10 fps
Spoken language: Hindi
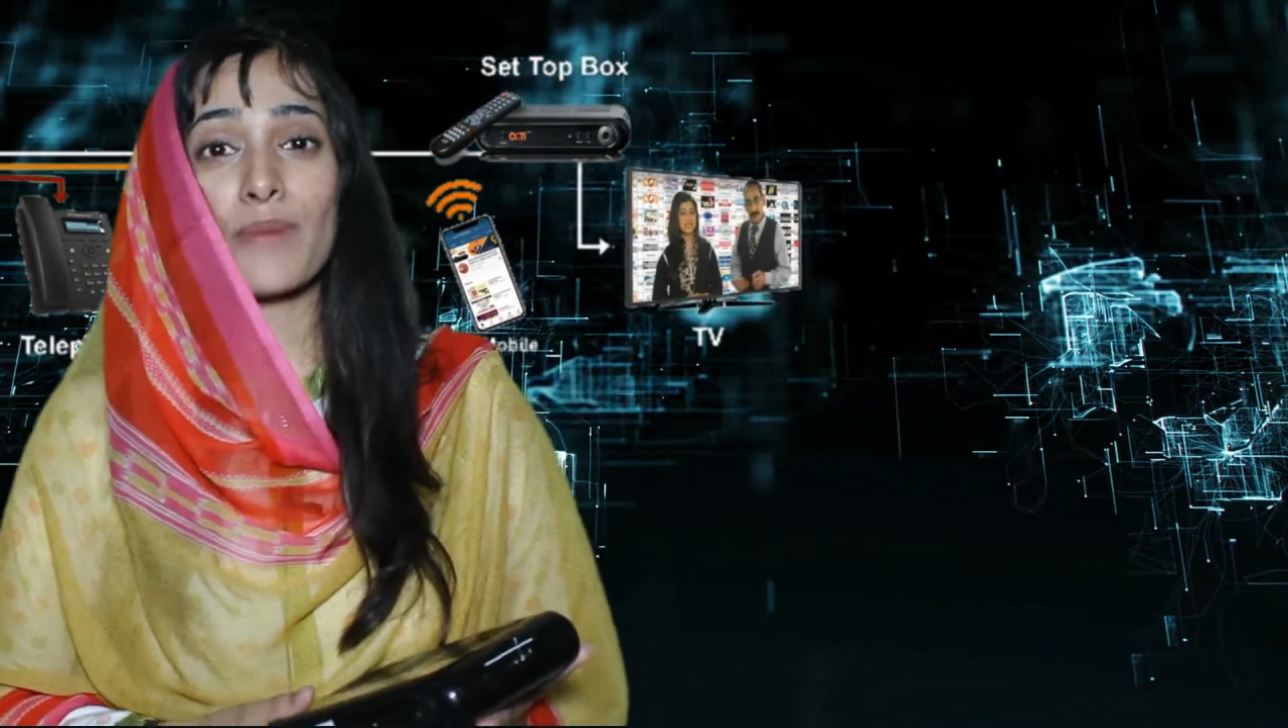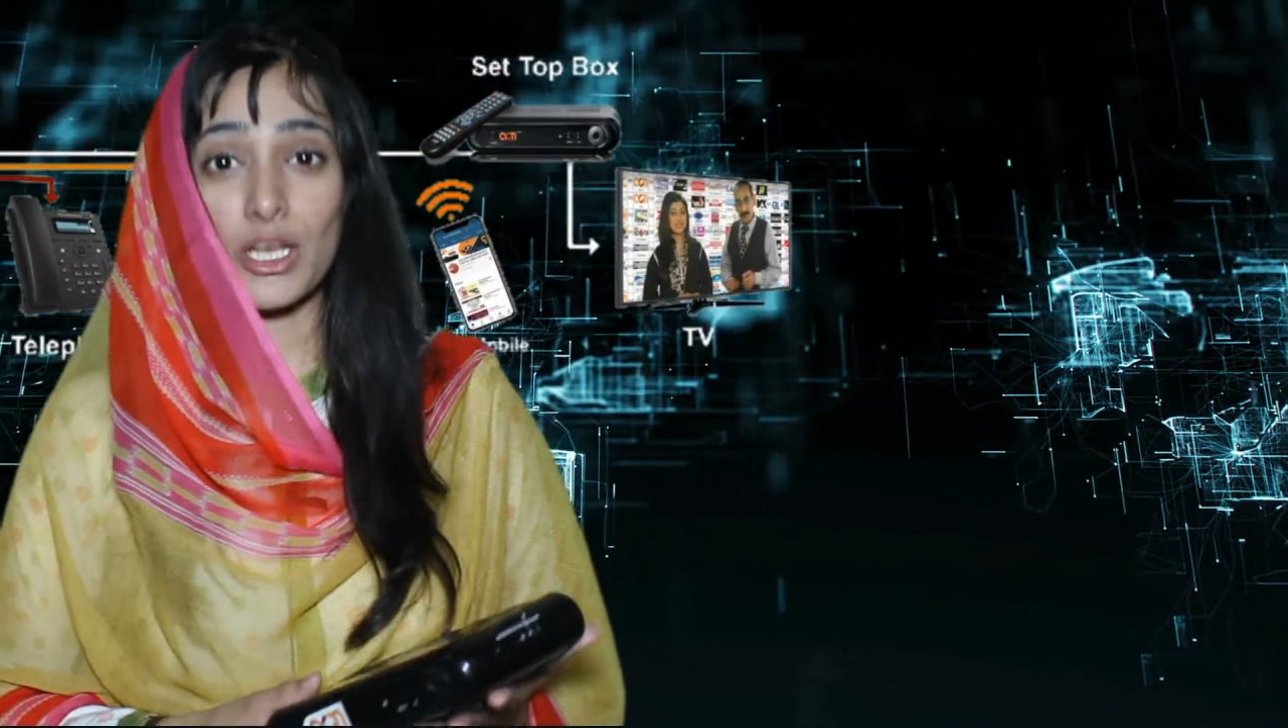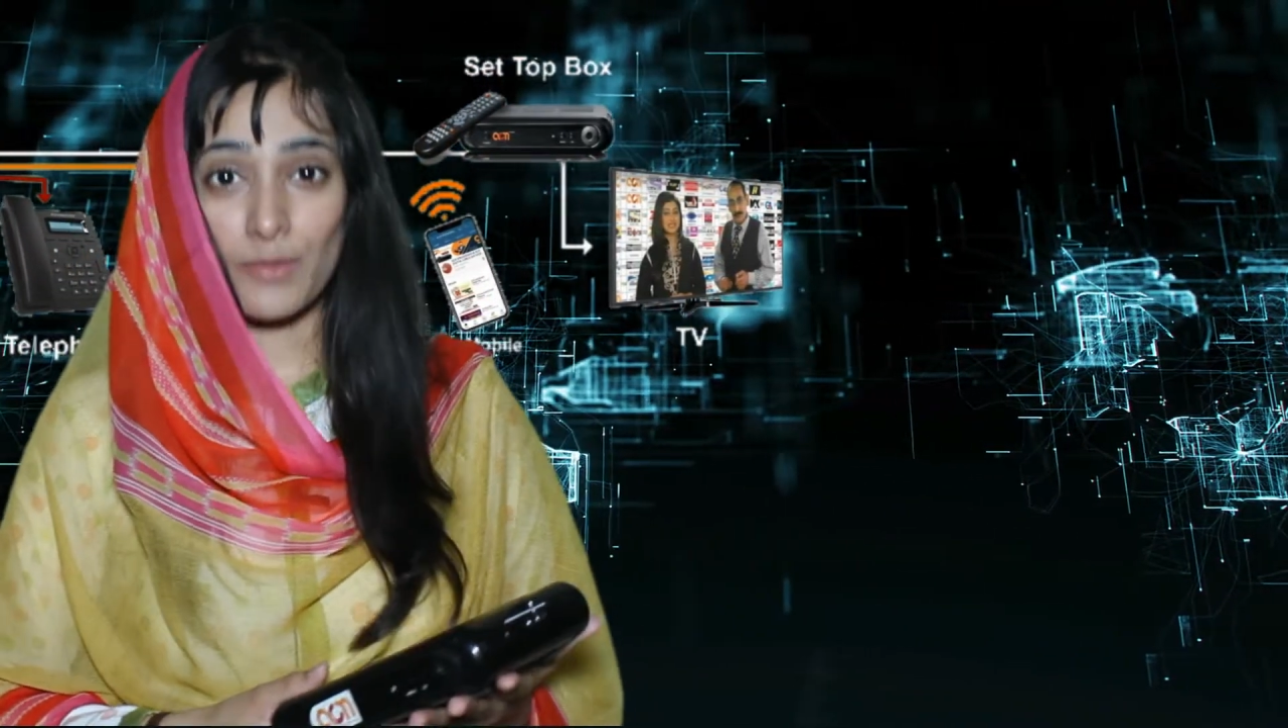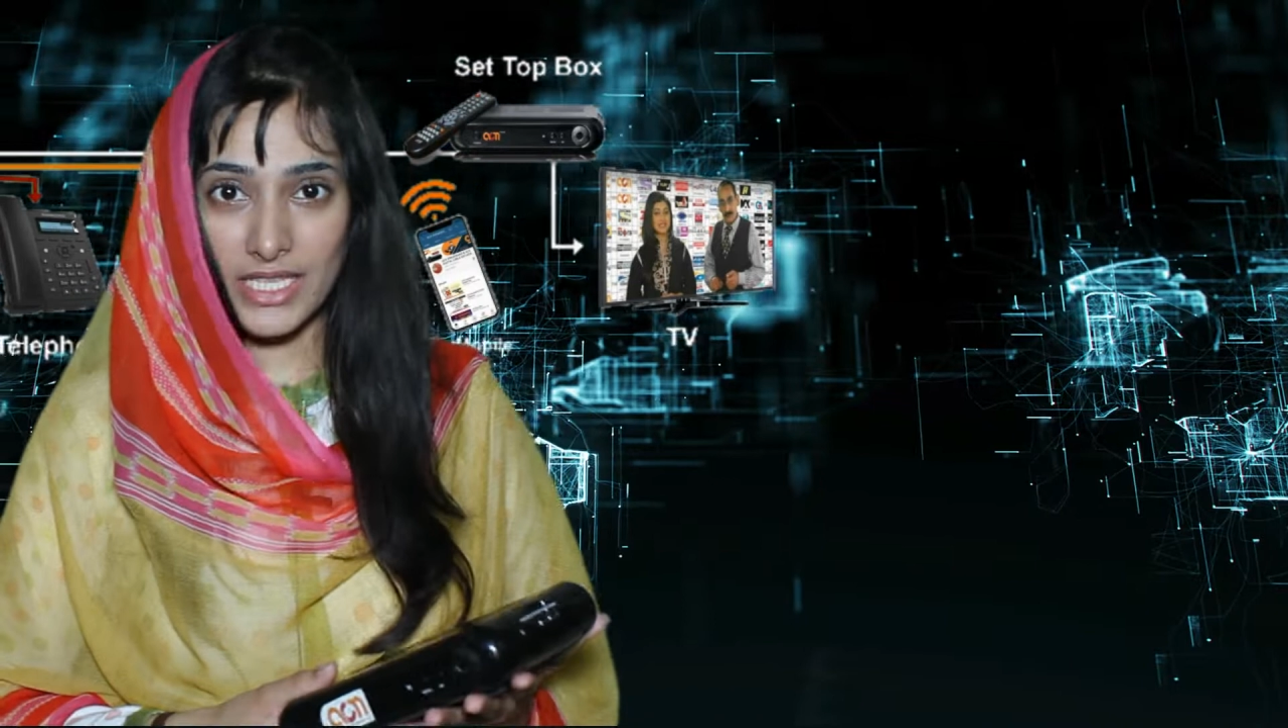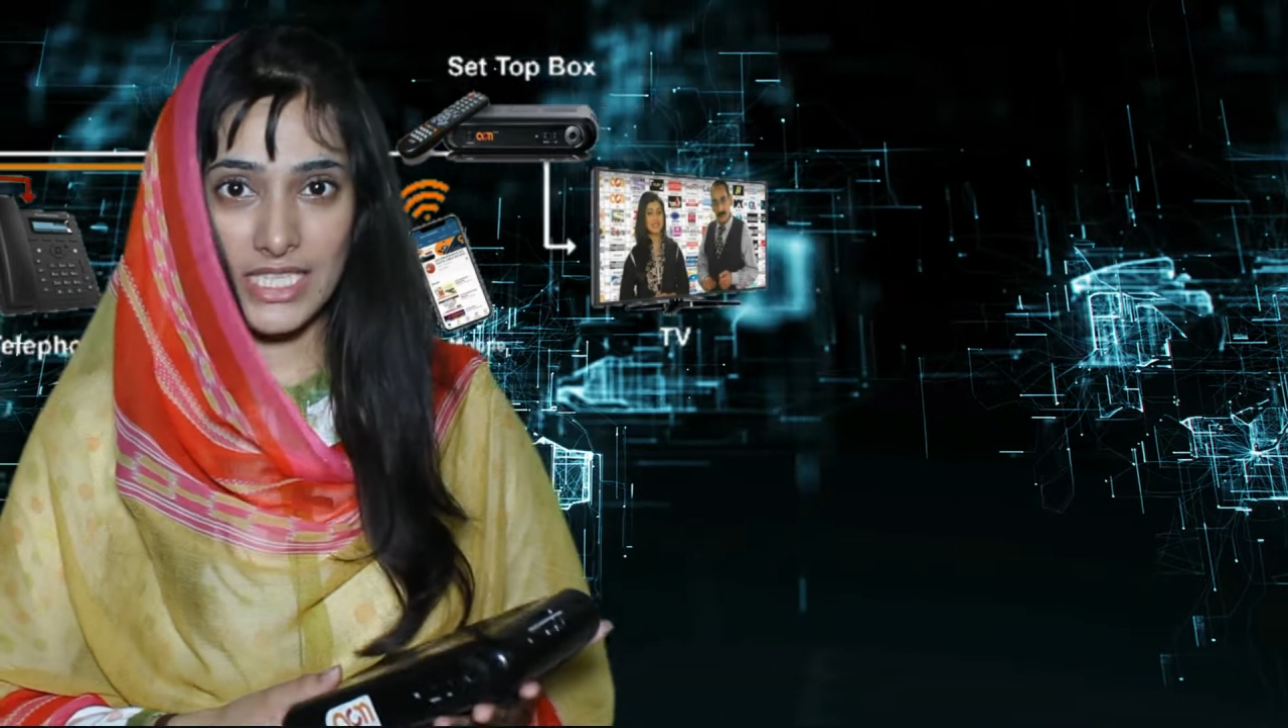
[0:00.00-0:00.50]

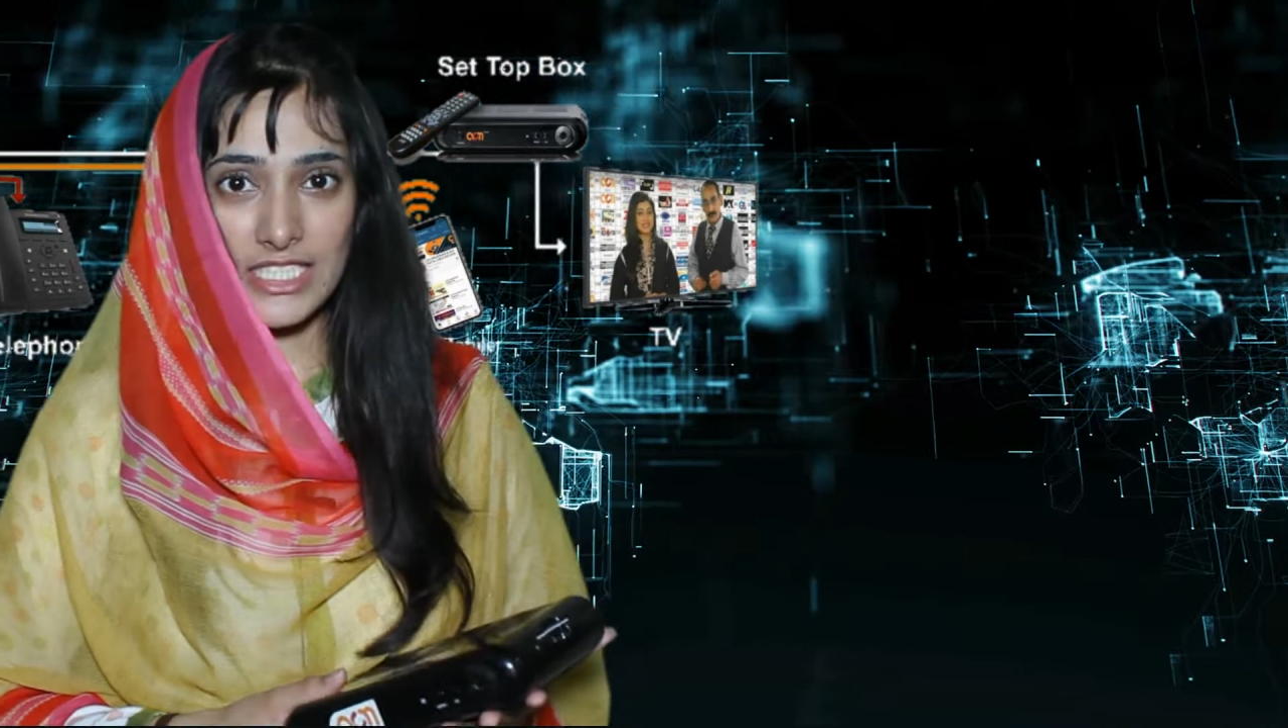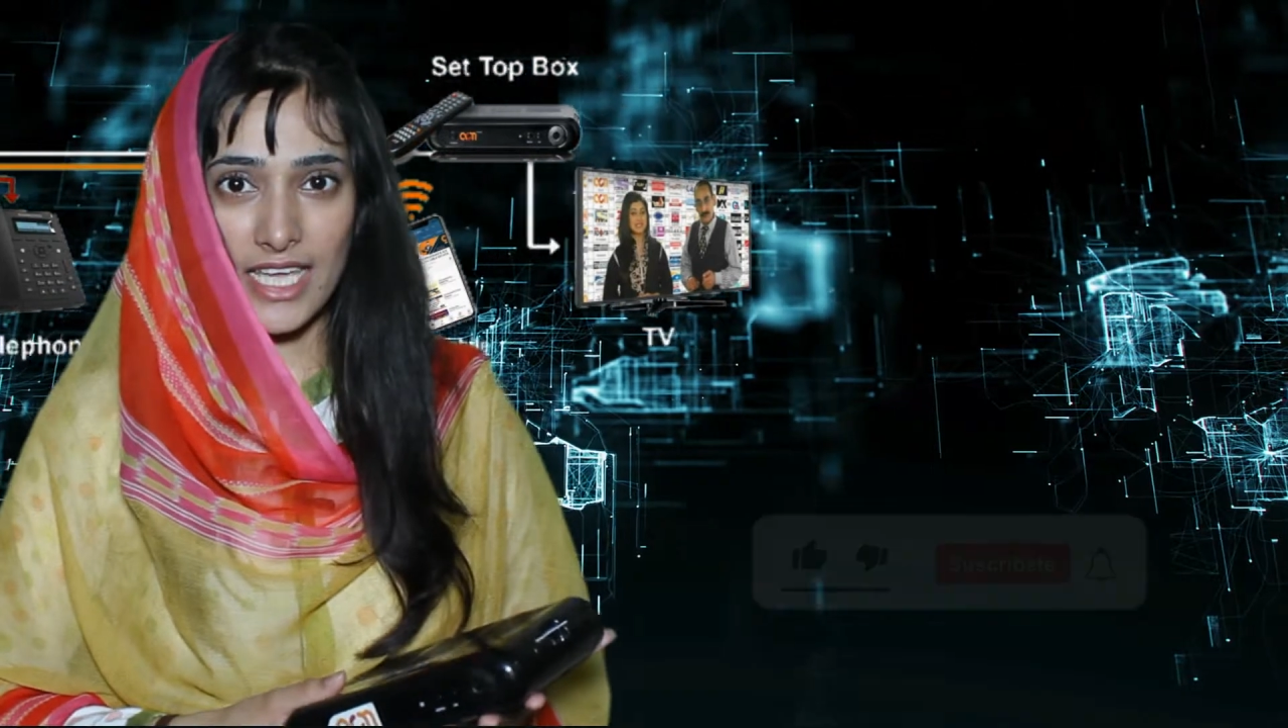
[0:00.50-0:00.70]
मालूमती